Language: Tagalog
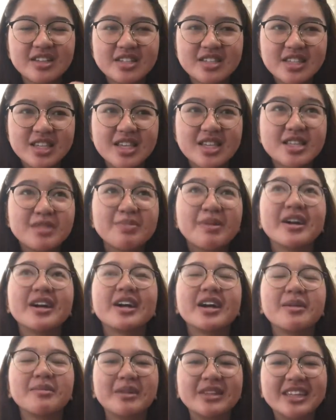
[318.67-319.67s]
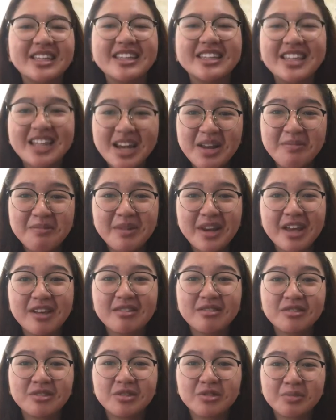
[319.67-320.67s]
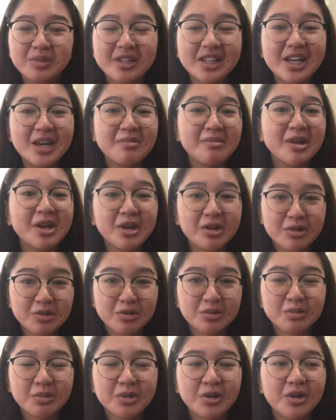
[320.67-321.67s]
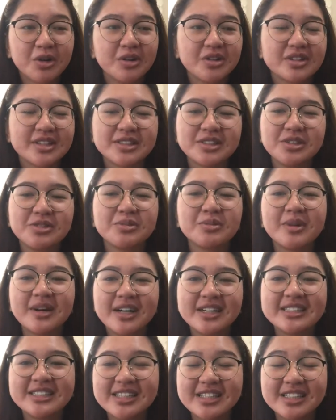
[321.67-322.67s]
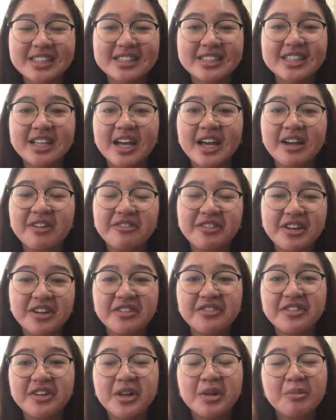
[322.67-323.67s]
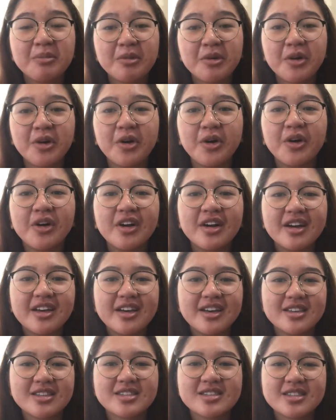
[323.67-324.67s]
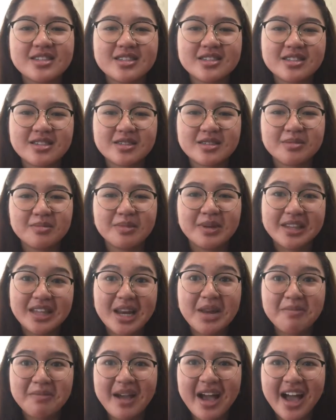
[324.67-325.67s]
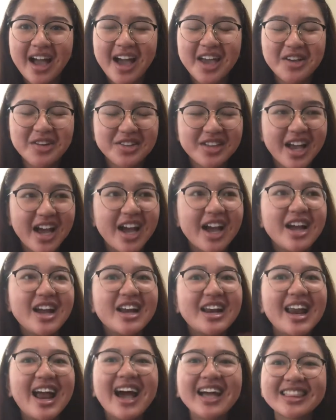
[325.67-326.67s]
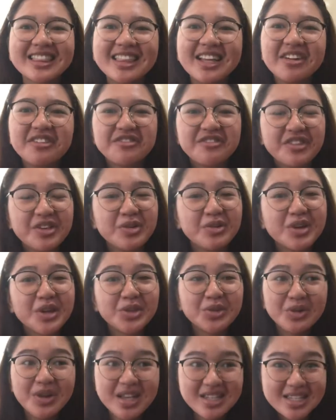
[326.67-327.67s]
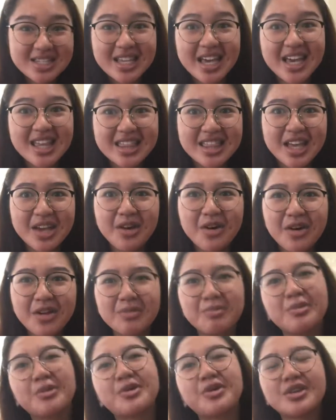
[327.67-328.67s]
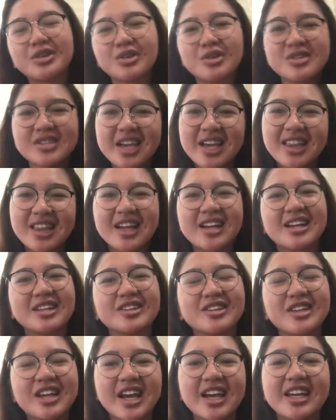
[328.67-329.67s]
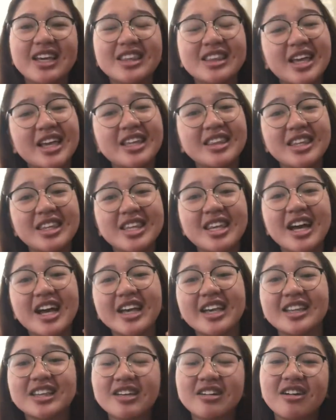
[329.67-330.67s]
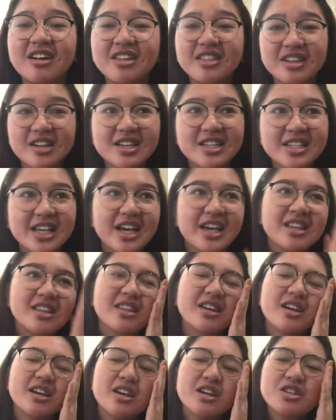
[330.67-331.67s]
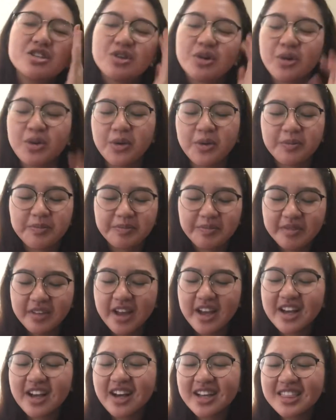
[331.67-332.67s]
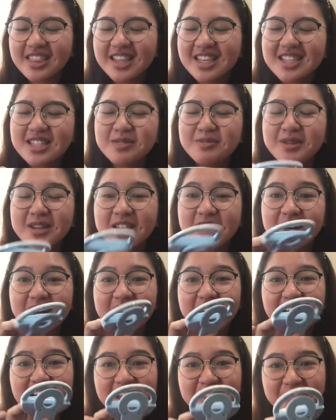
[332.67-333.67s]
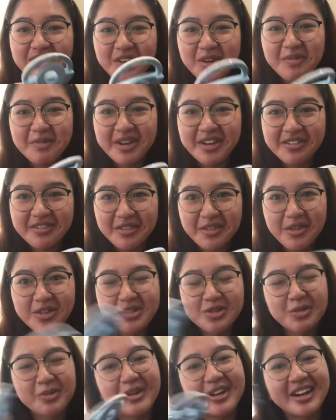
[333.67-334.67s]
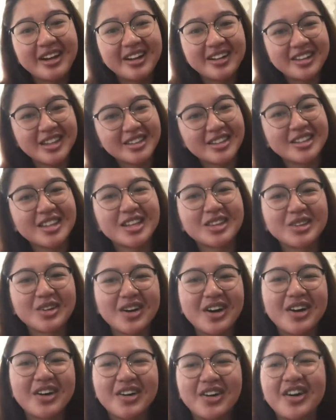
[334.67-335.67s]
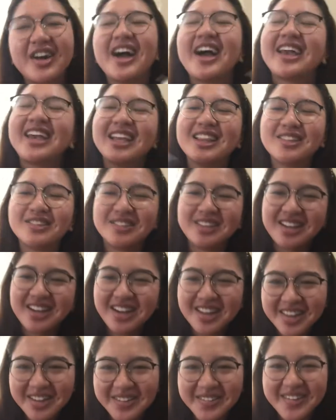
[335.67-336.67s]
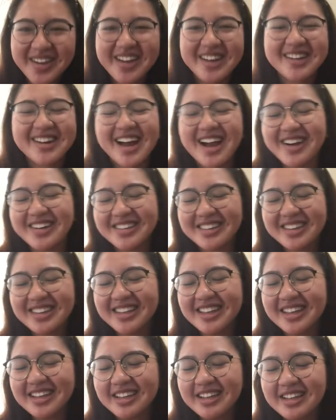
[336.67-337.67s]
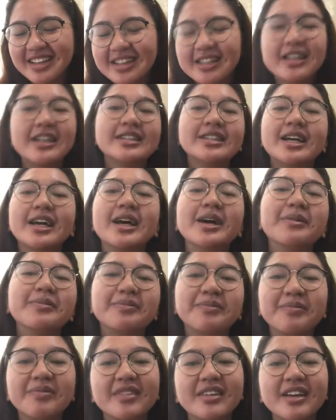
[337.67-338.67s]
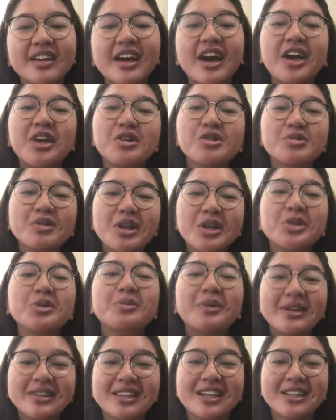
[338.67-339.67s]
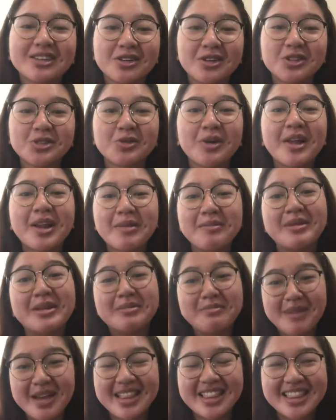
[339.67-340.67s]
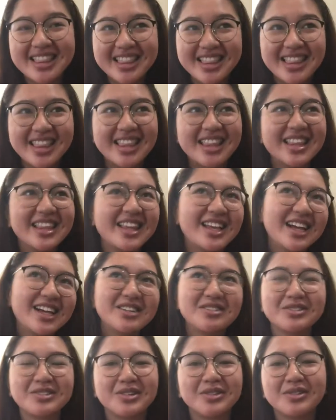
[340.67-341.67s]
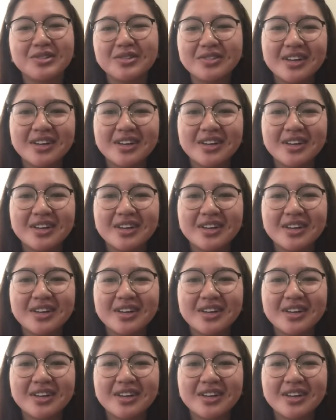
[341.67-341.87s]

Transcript: scenes pagka madidilim na yung, madilim na yung room ko, tapos yung mga scenes na fina-film ko is madilim nga, ayun nga, lahat ng view nandun lang sa side na yon Puro itong side lang natin nakikita, hindi nakikita yung other side. So, I got this mini ring light for my phone. So, pag nag-TikTok ako, I can do the other way around. Kasi, I usually do my TikToks while I'm in bed. I don't know.